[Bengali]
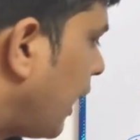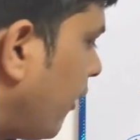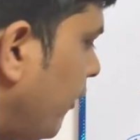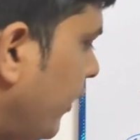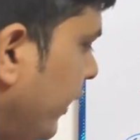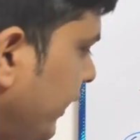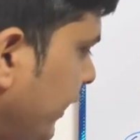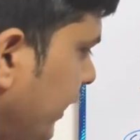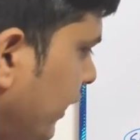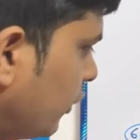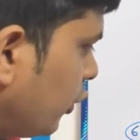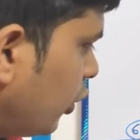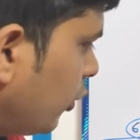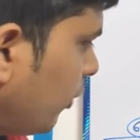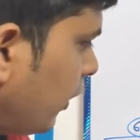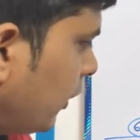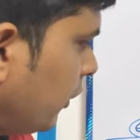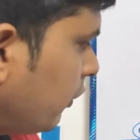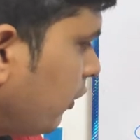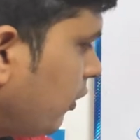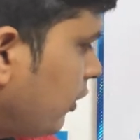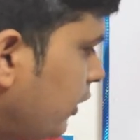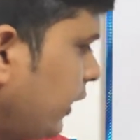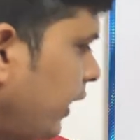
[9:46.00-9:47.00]
তাহলে
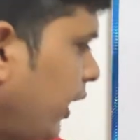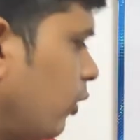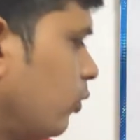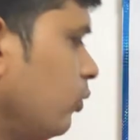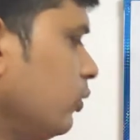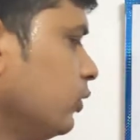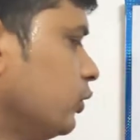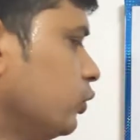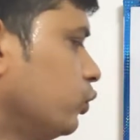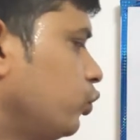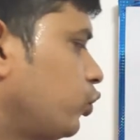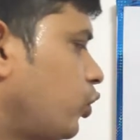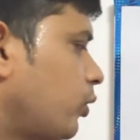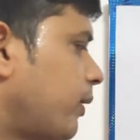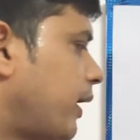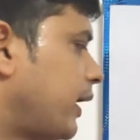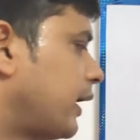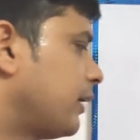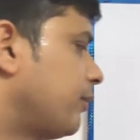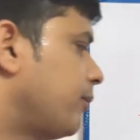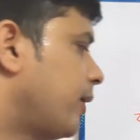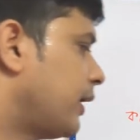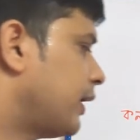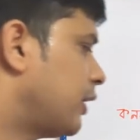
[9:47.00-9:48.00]
কেন্দ্রমণ্ডলকেও দুটো
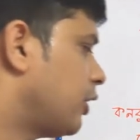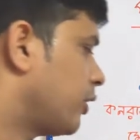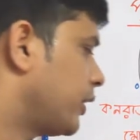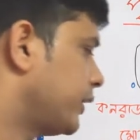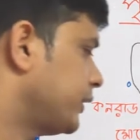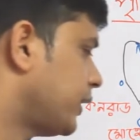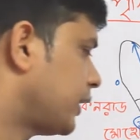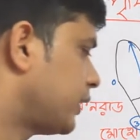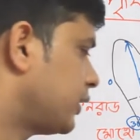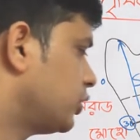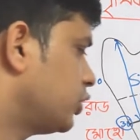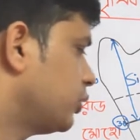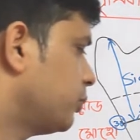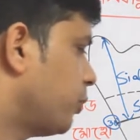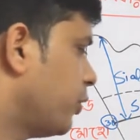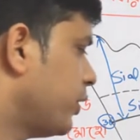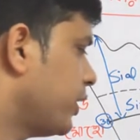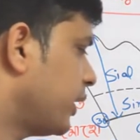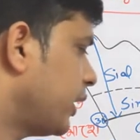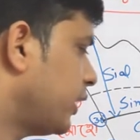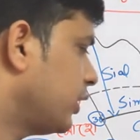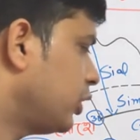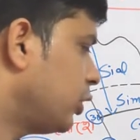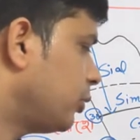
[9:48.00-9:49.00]
ভাগে ভাগ করা যায় একটা হচ্ছে
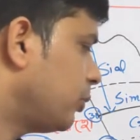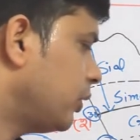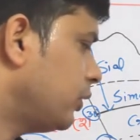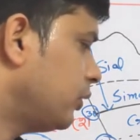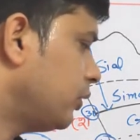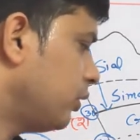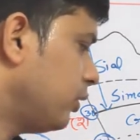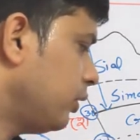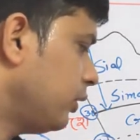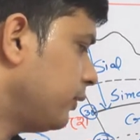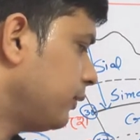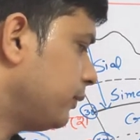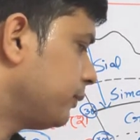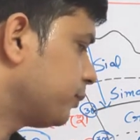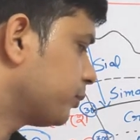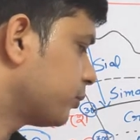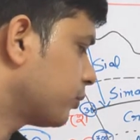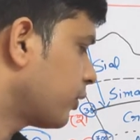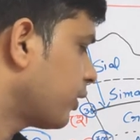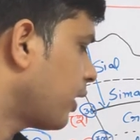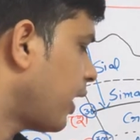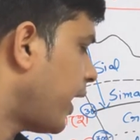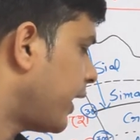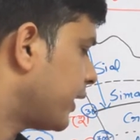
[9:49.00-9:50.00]
বহি কেন্দ্রমণ্ডল
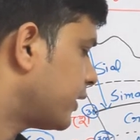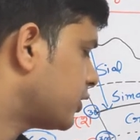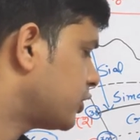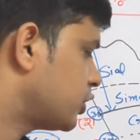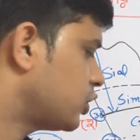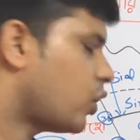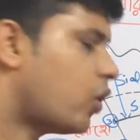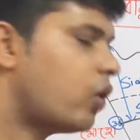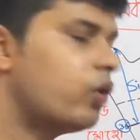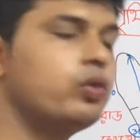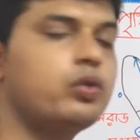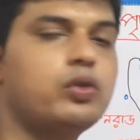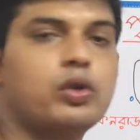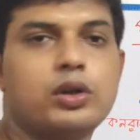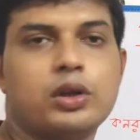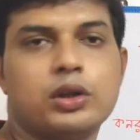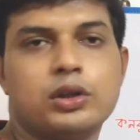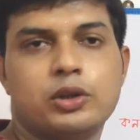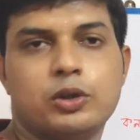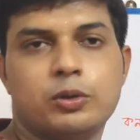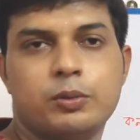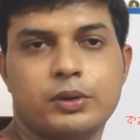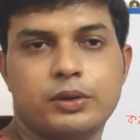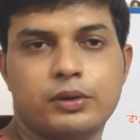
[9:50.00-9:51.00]
আর একটা হচ্ছে
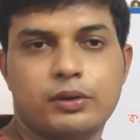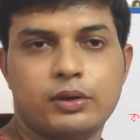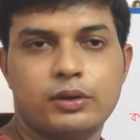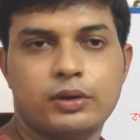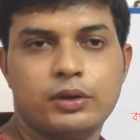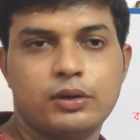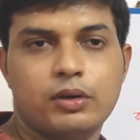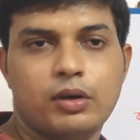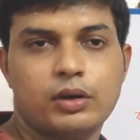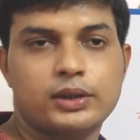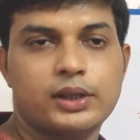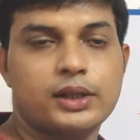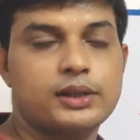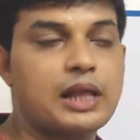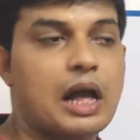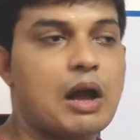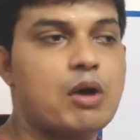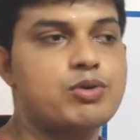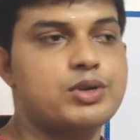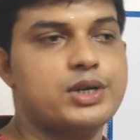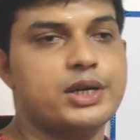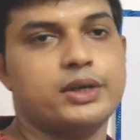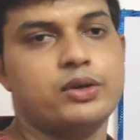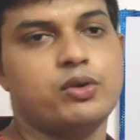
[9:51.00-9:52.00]
অন্তকেন্দ্রমণ্ডল অর্থাৎ
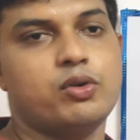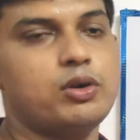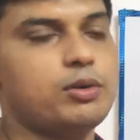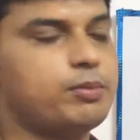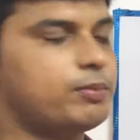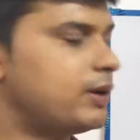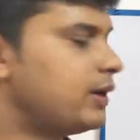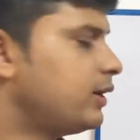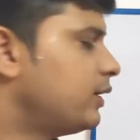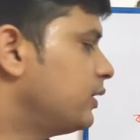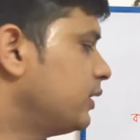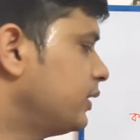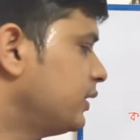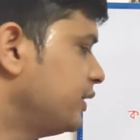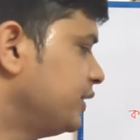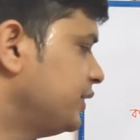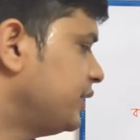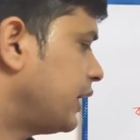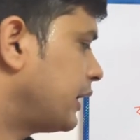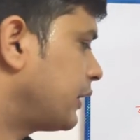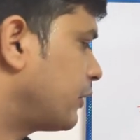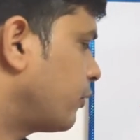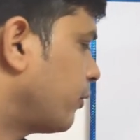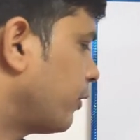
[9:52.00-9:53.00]
আউটার কোর বা
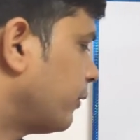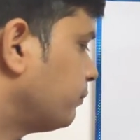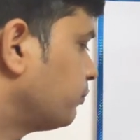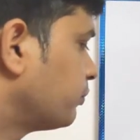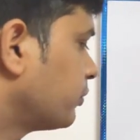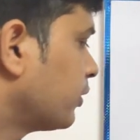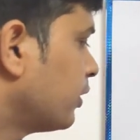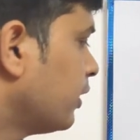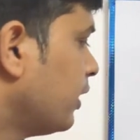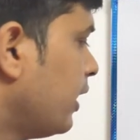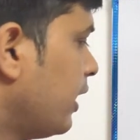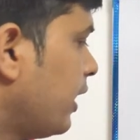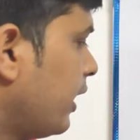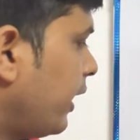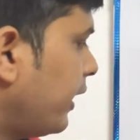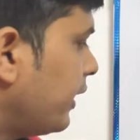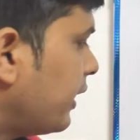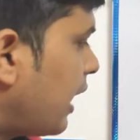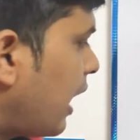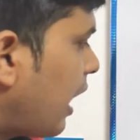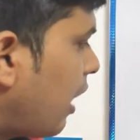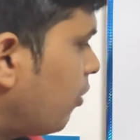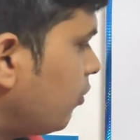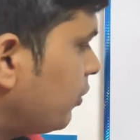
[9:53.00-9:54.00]
ইনার কোর
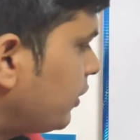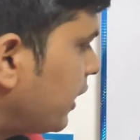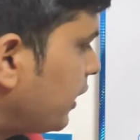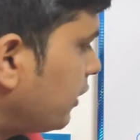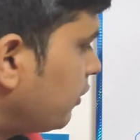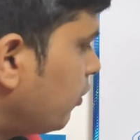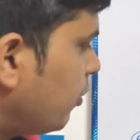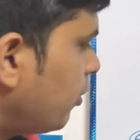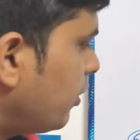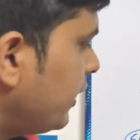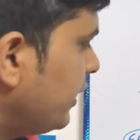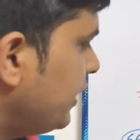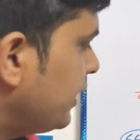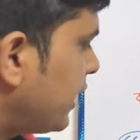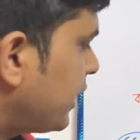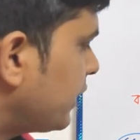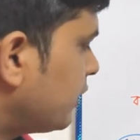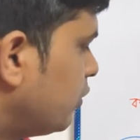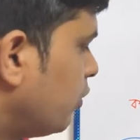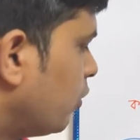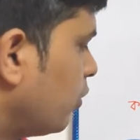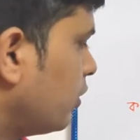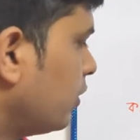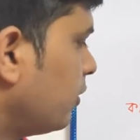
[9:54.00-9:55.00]
এই আউটার কোর
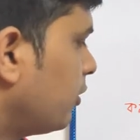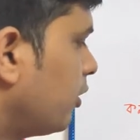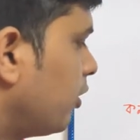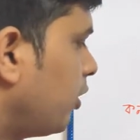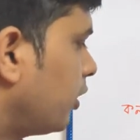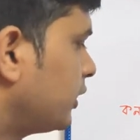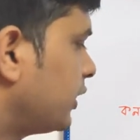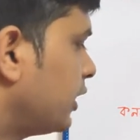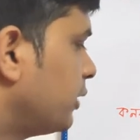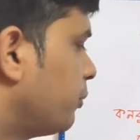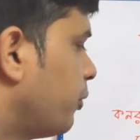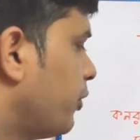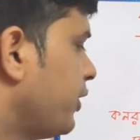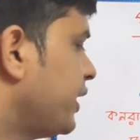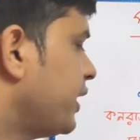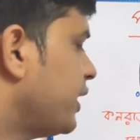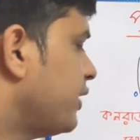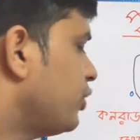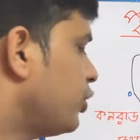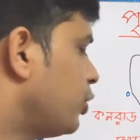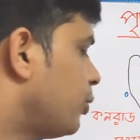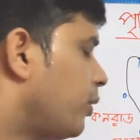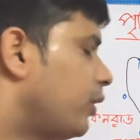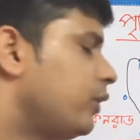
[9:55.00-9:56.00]
ইনার কোর অর্থাৎ
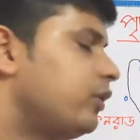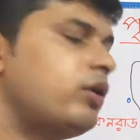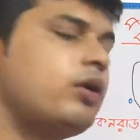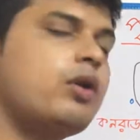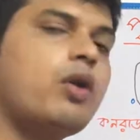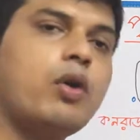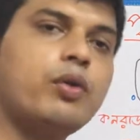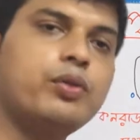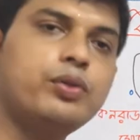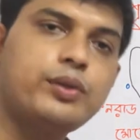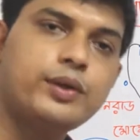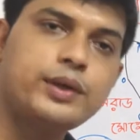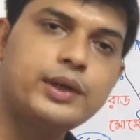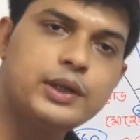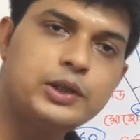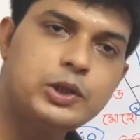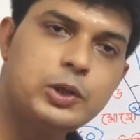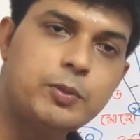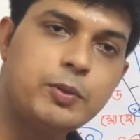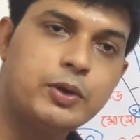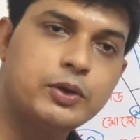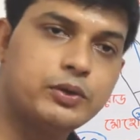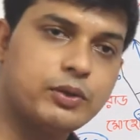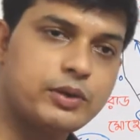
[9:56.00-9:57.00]
অন্ত
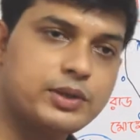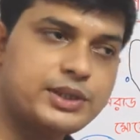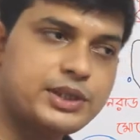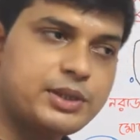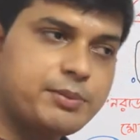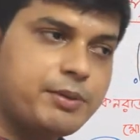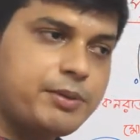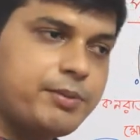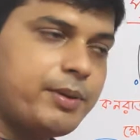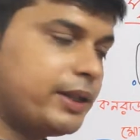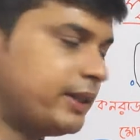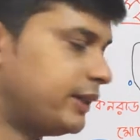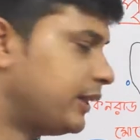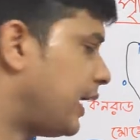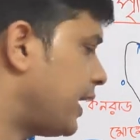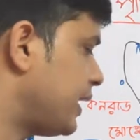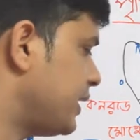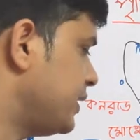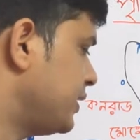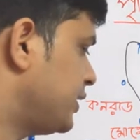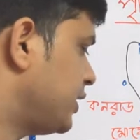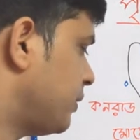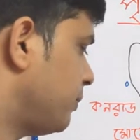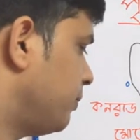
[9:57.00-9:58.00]
অন্তকেন্দ্রমণ্ডল যে
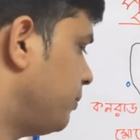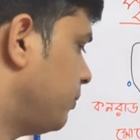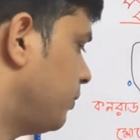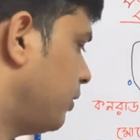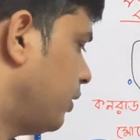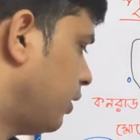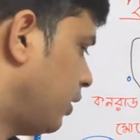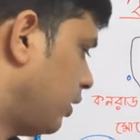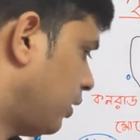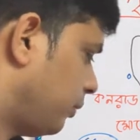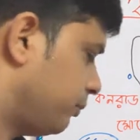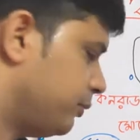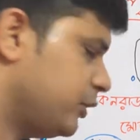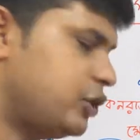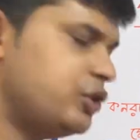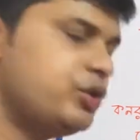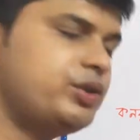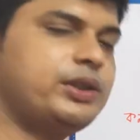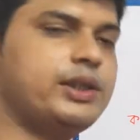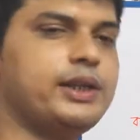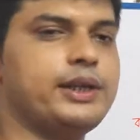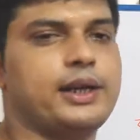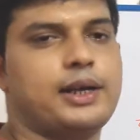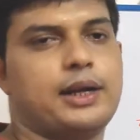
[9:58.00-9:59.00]
বিভেদকারী যে
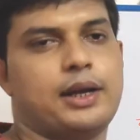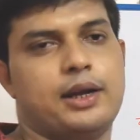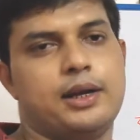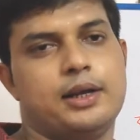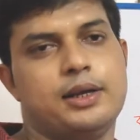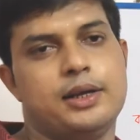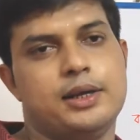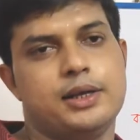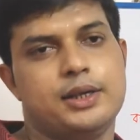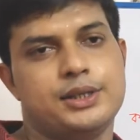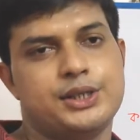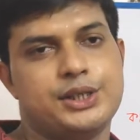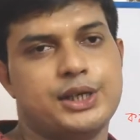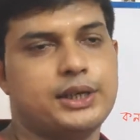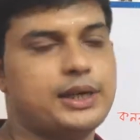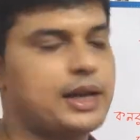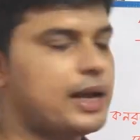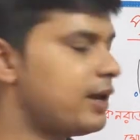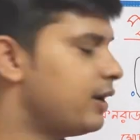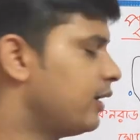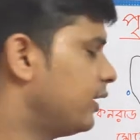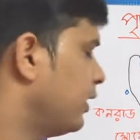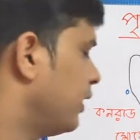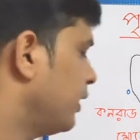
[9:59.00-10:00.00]
বিযুক্তি রেখা
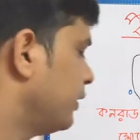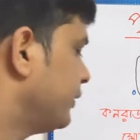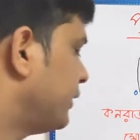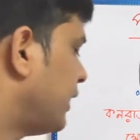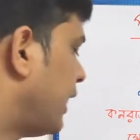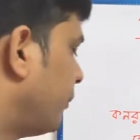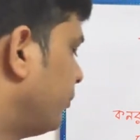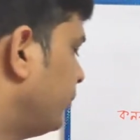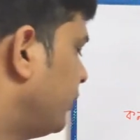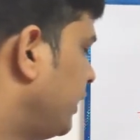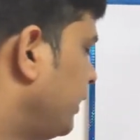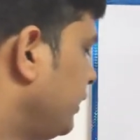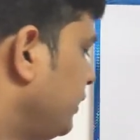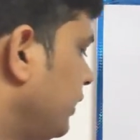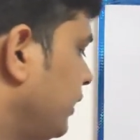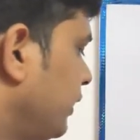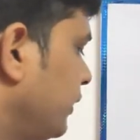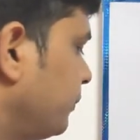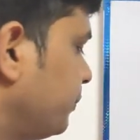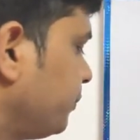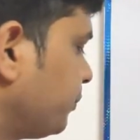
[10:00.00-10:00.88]
সেটা নাম দেন